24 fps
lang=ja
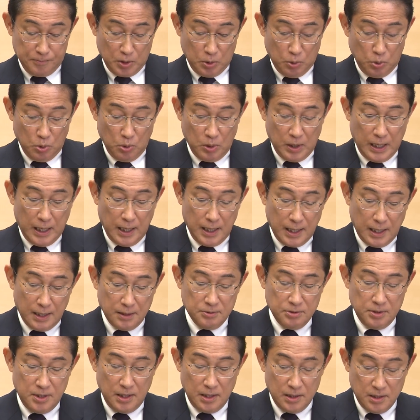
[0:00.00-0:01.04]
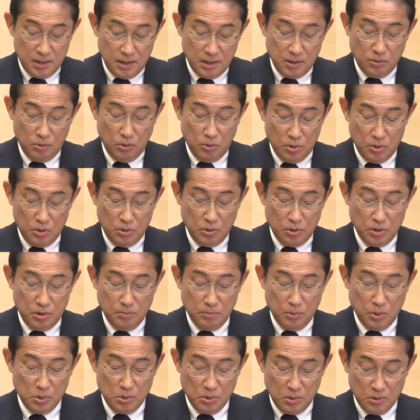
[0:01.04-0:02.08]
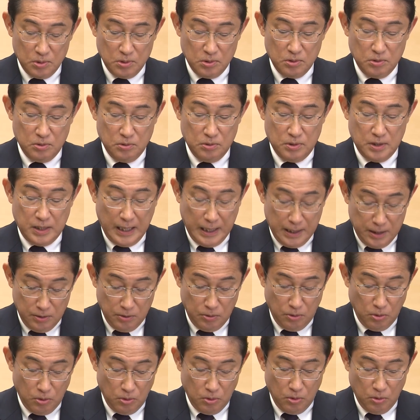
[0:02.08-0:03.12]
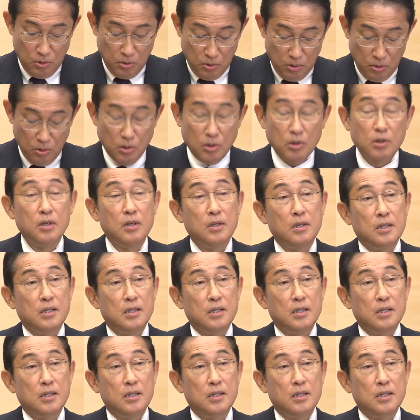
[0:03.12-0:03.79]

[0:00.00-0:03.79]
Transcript: この科学的根拠に基づく対応を